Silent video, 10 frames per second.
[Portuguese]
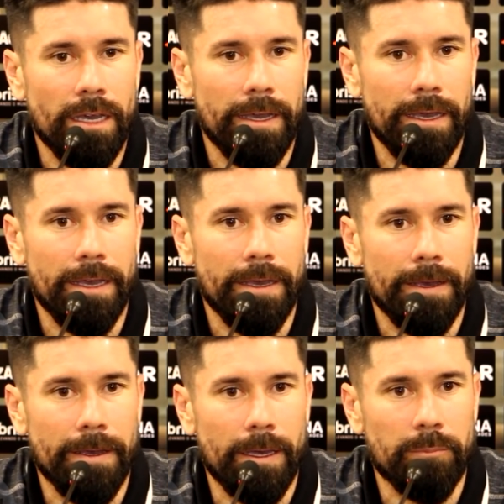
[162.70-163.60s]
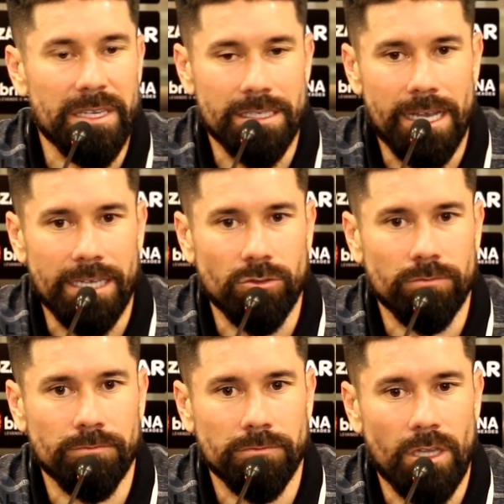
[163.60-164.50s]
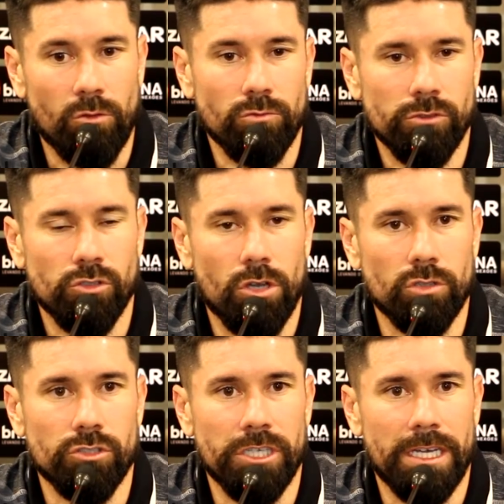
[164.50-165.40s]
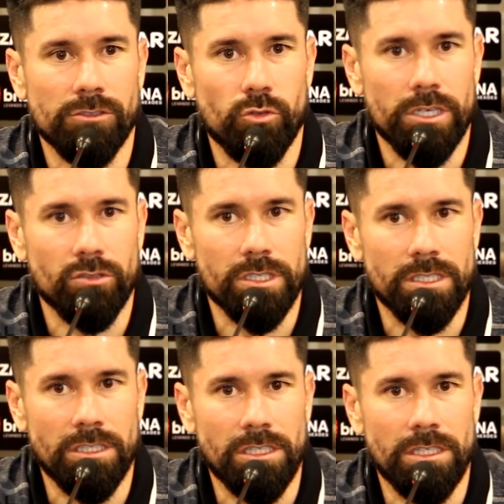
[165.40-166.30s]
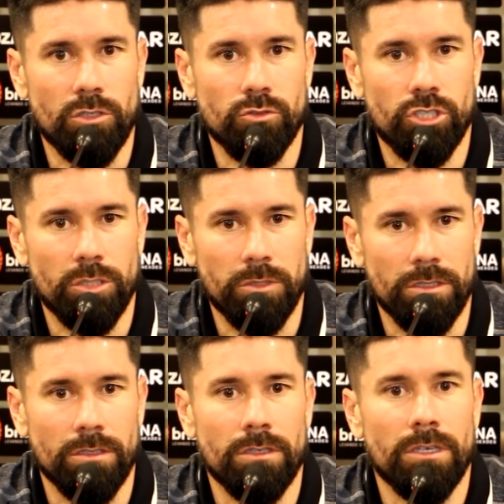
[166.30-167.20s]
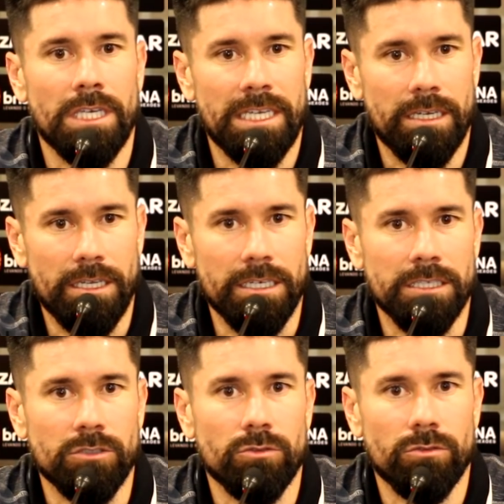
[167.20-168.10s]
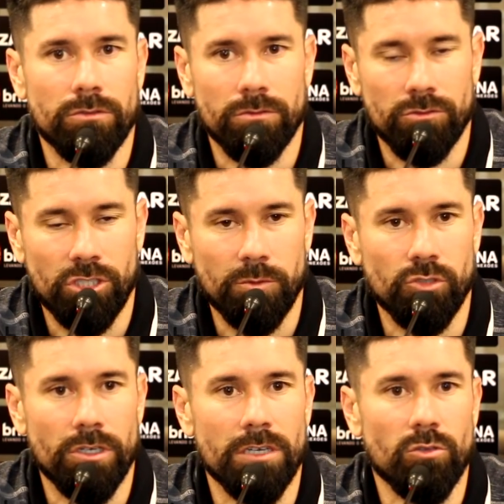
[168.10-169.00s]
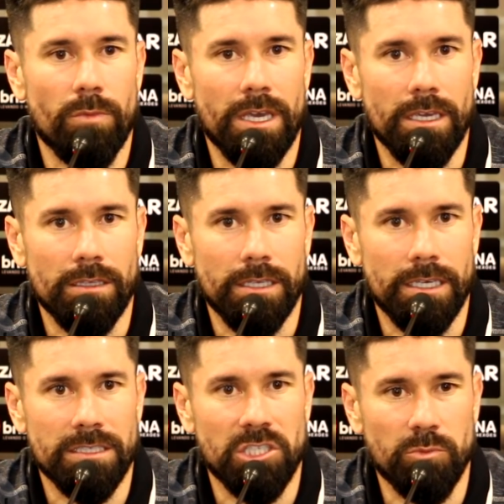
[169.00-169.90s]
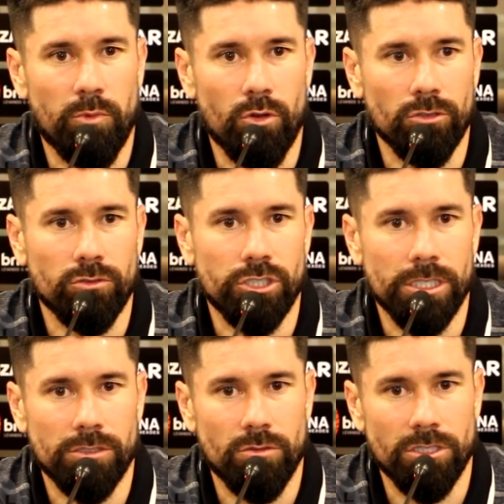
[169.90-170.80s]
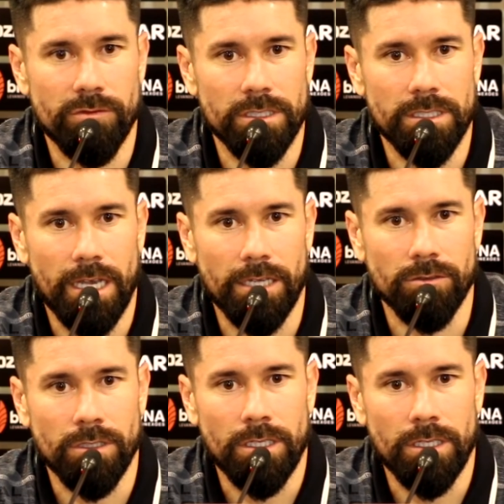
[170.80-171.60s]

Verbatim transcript: é, pesado, alguns jogos já jogando assim e o time criando, o time jogando bem, né? Se impondo diante do adversário